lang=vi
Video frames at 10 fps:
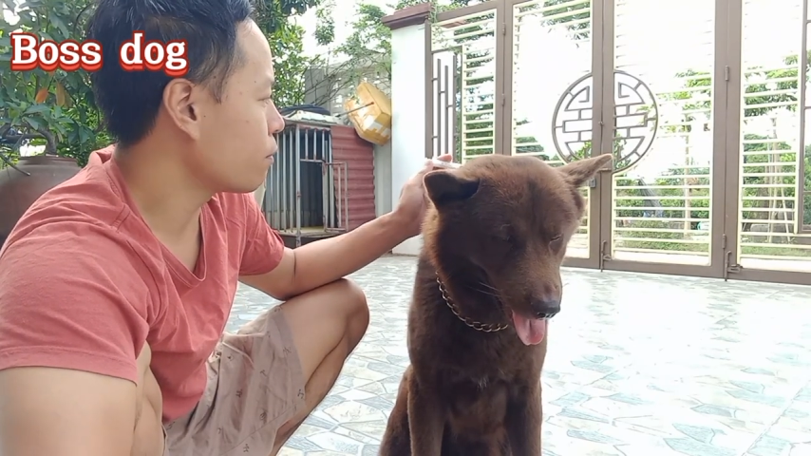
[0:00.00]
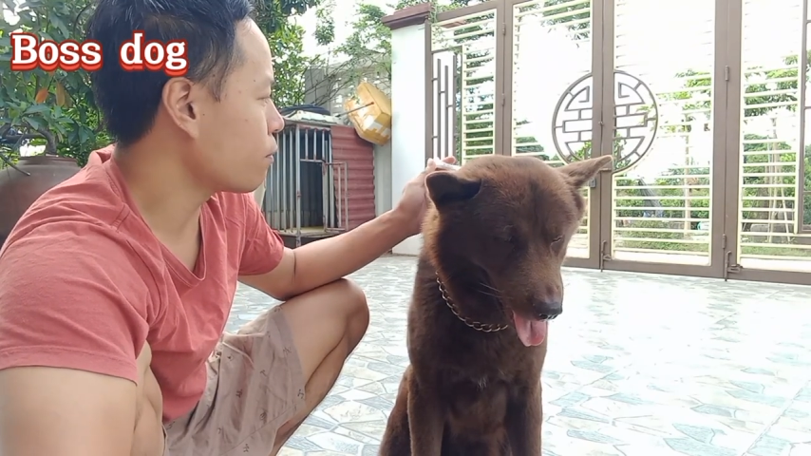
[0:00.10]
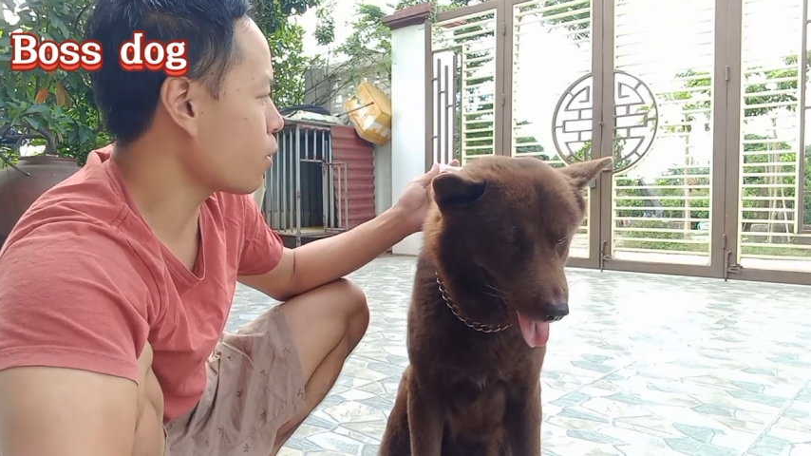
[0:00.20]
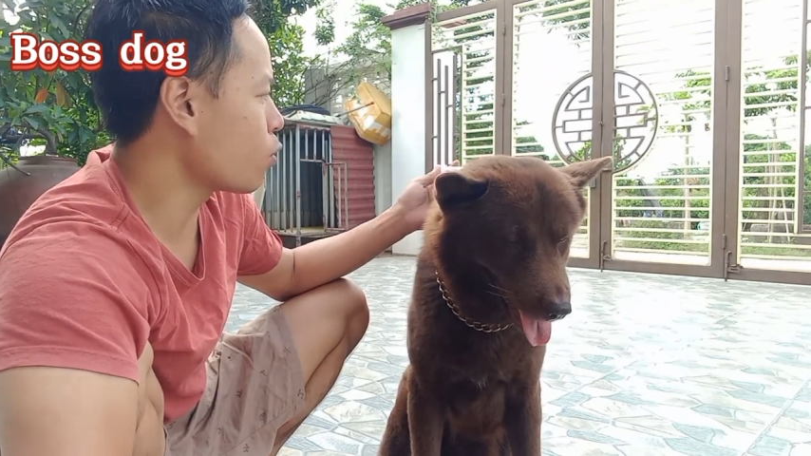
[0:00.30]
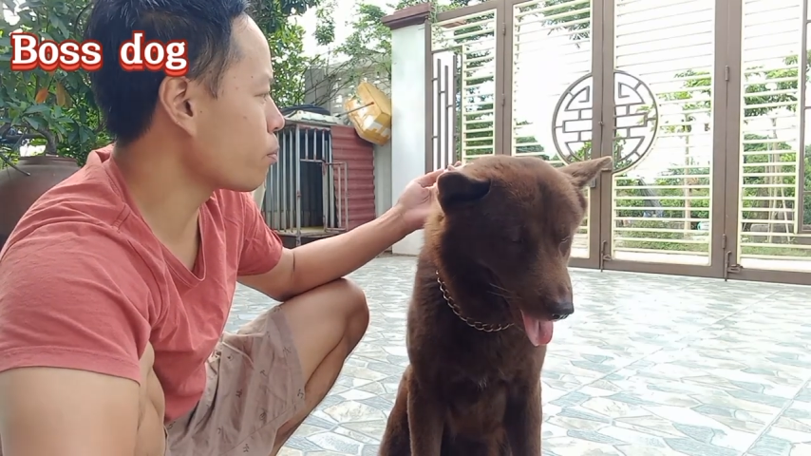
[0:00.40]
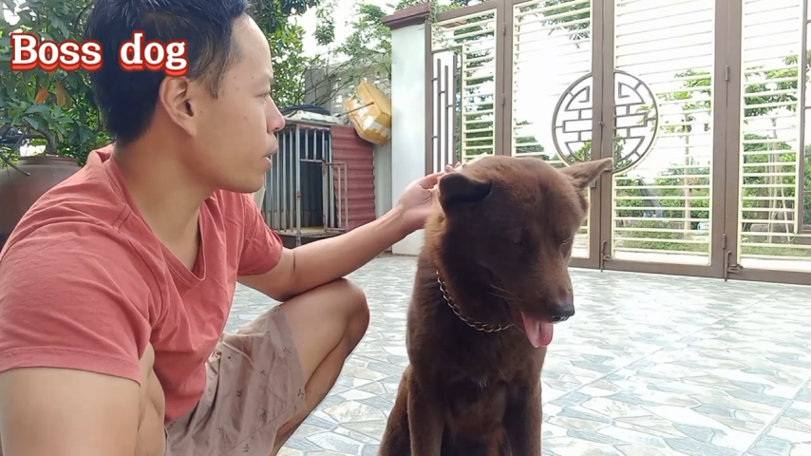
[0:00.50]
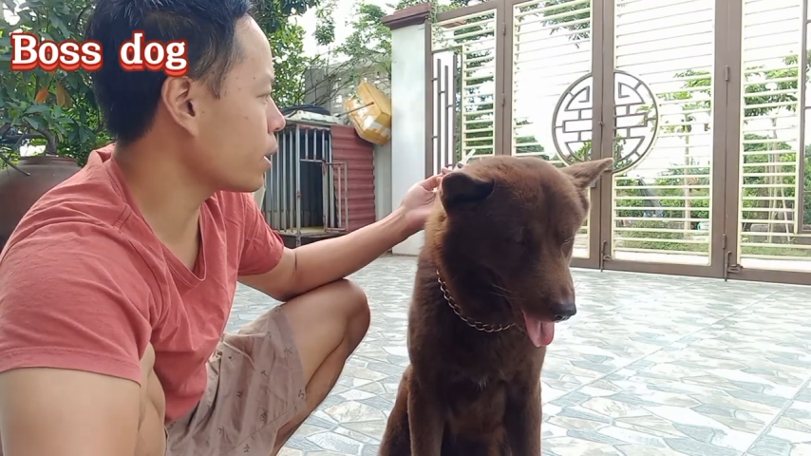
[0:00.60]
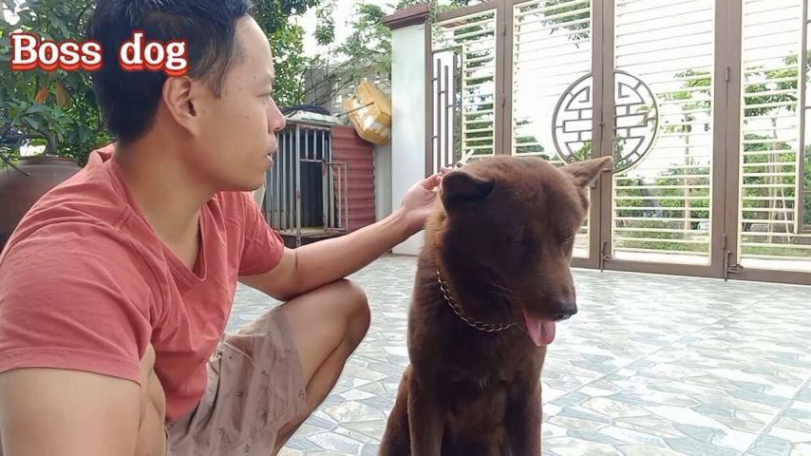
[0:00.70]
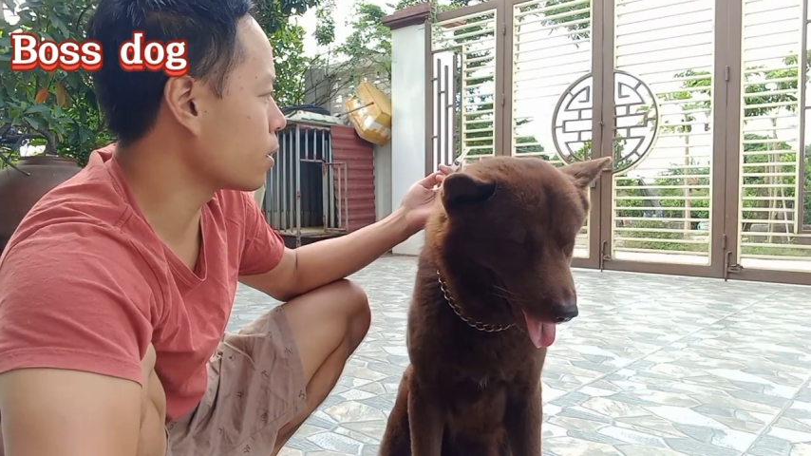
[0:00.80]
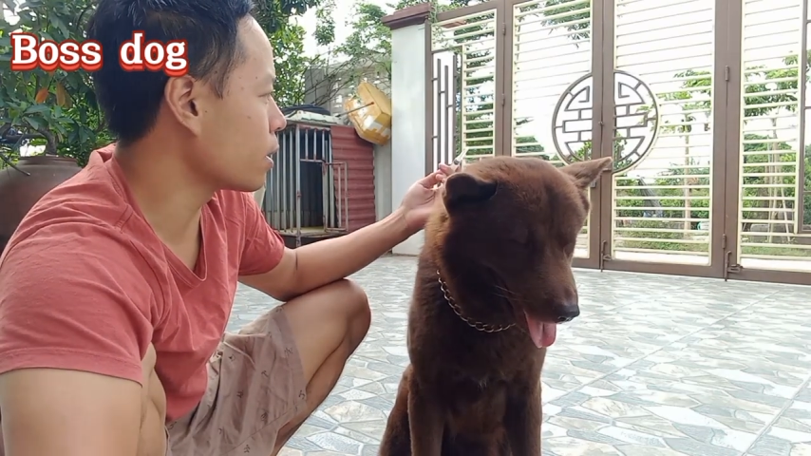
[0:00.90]
và hôm
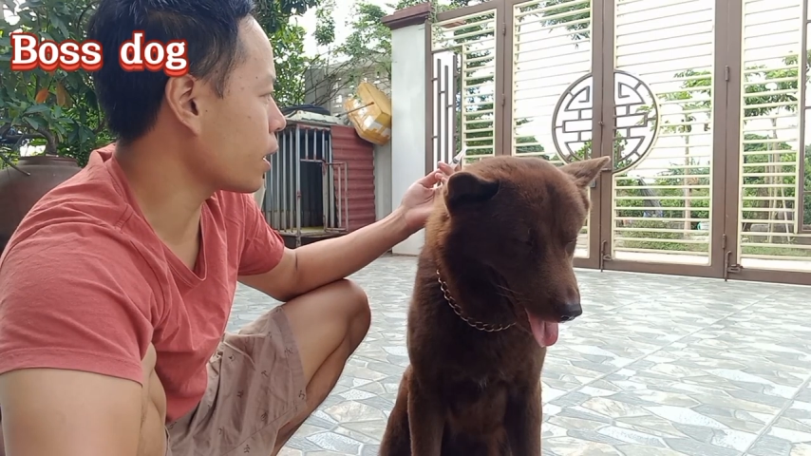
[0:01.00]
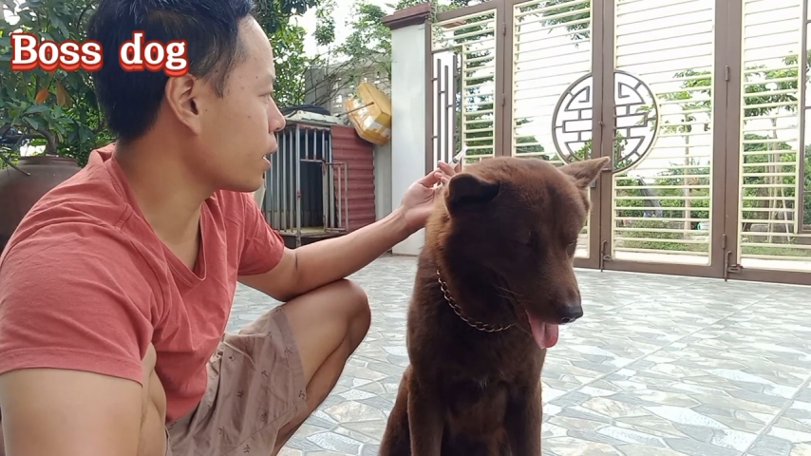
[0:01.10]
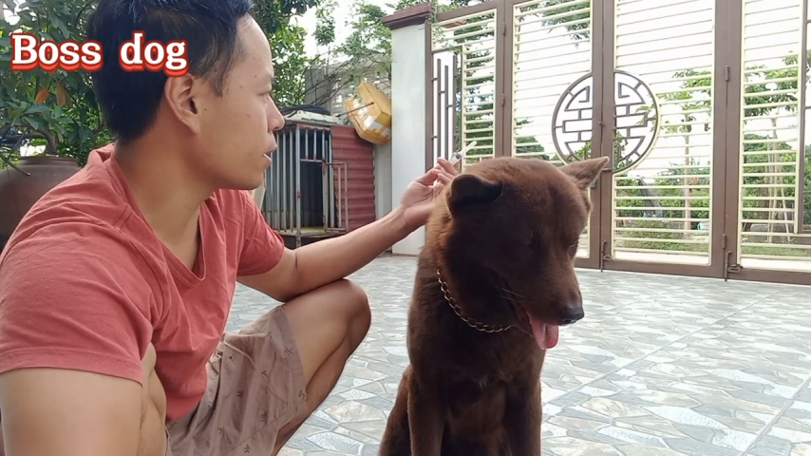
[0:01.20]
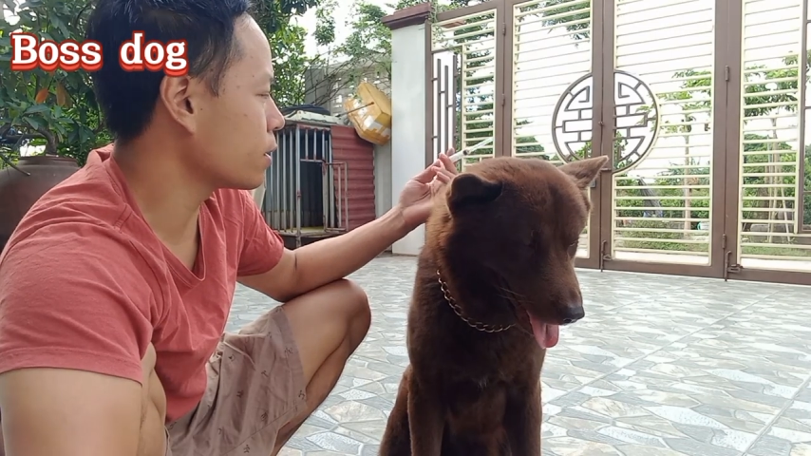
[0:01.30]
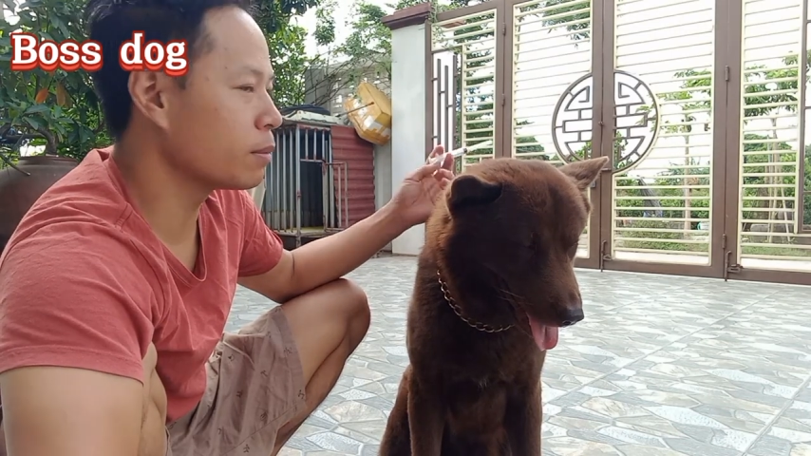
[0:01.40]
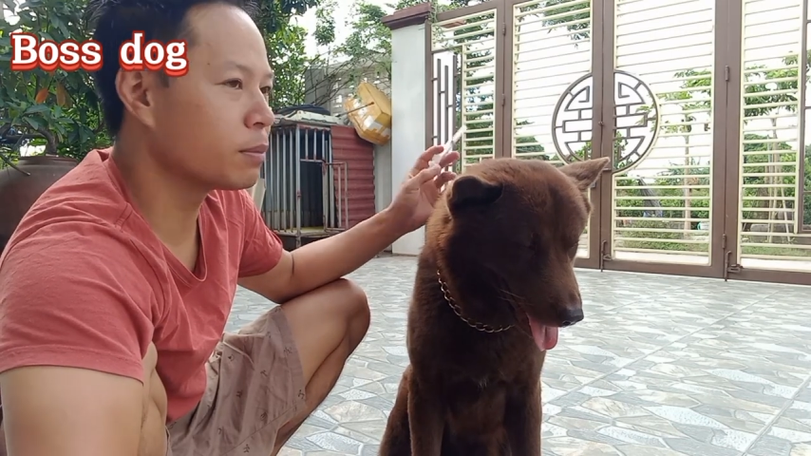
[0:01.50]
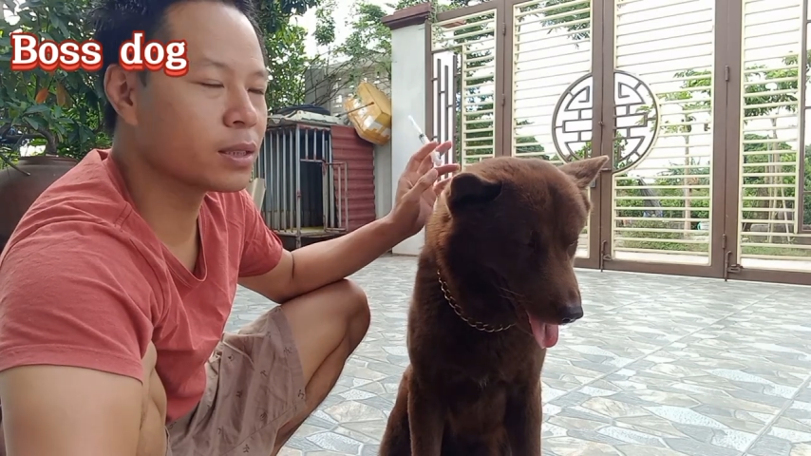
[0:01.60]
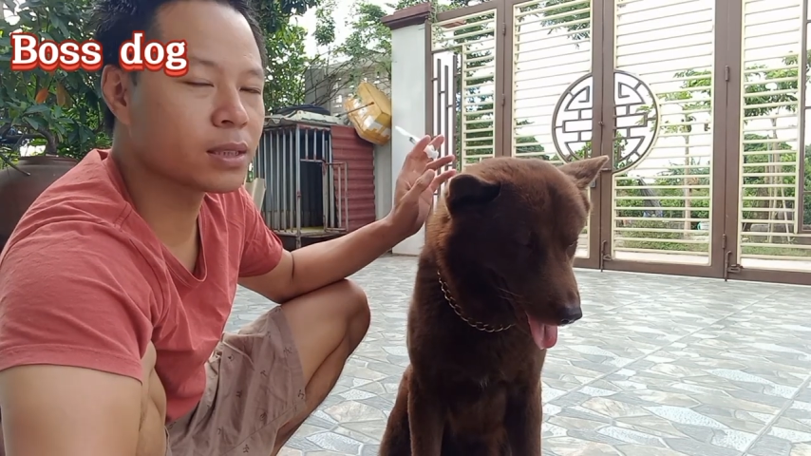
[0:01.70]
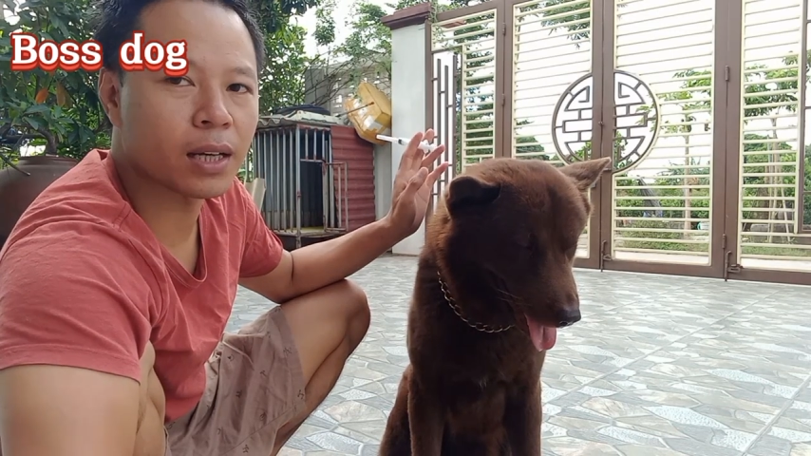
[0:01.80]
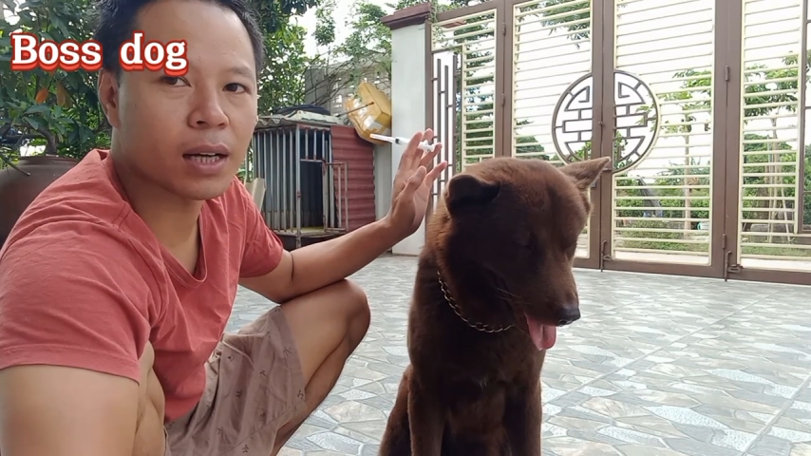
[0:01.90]
nay được ngày thì
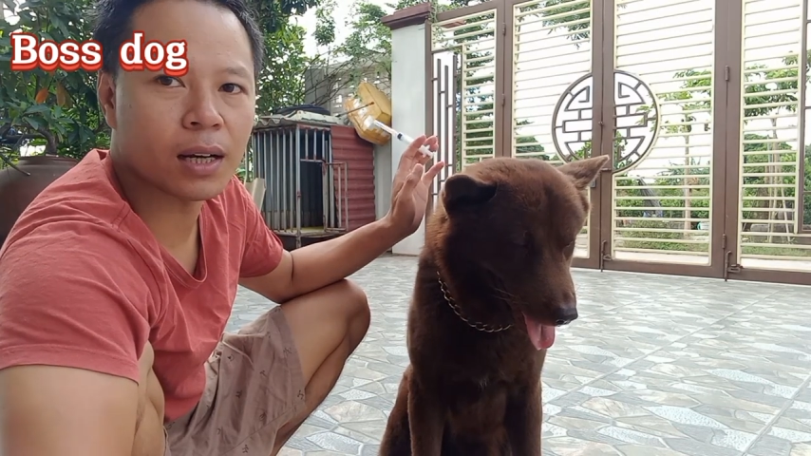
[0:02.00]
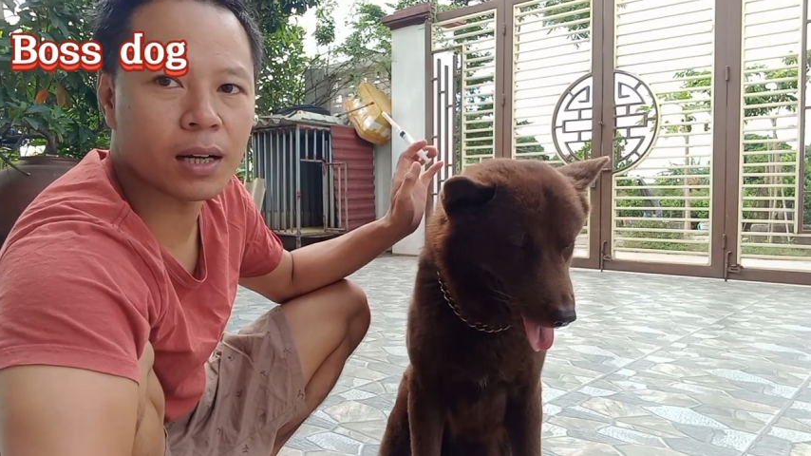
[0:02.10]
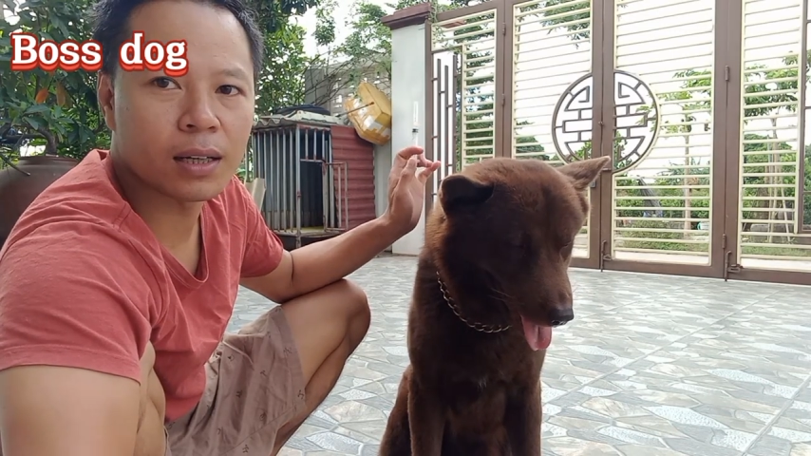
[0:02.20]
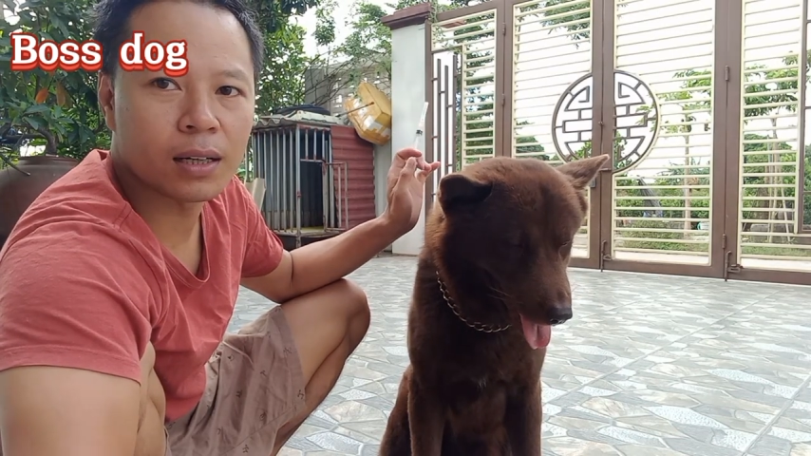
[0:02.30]
mình sẽ